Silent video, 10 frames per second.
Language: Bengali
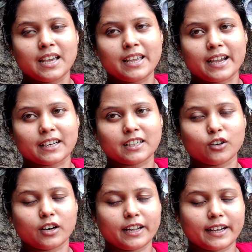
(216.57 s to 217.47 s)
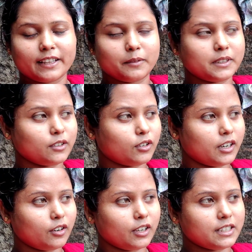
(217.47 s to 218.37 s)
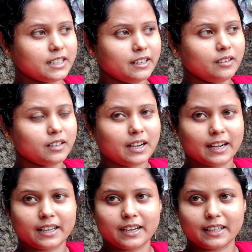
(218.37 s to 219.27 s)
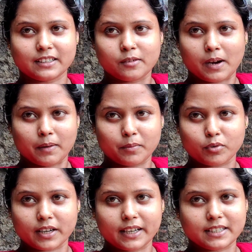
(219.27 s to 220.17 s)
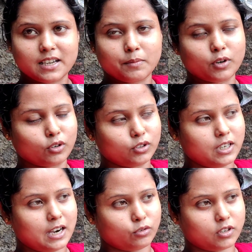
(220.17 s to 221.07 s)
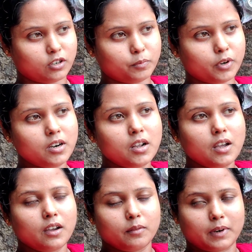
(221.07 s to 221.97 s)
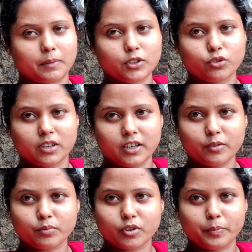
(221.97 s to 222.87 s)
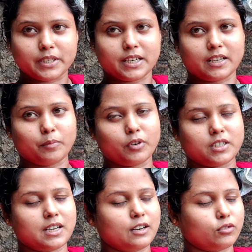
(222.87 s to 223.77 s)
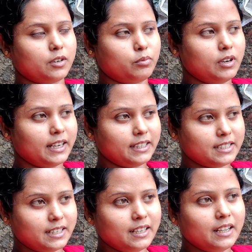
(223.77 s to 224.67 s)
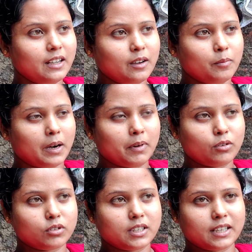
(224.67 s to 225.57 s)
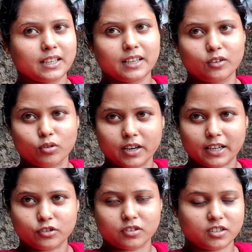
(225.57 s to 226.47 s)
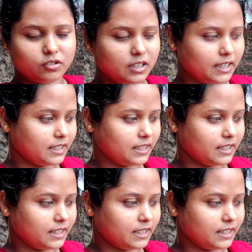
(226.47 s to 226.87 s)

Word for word: সেই একটা ঘরে গ্যাদামেদি করে রয়েছে কালকে রাত্রে বাবা পড়ে গেছে আমার ননদের হাঁটুটার ওপর বাবার শরীরের পুরো প্রেশারটা পড়েছে হাঁটুটা ফুলে গেছে বাবা উঠতে গিয়ে নোকের আচর টাচর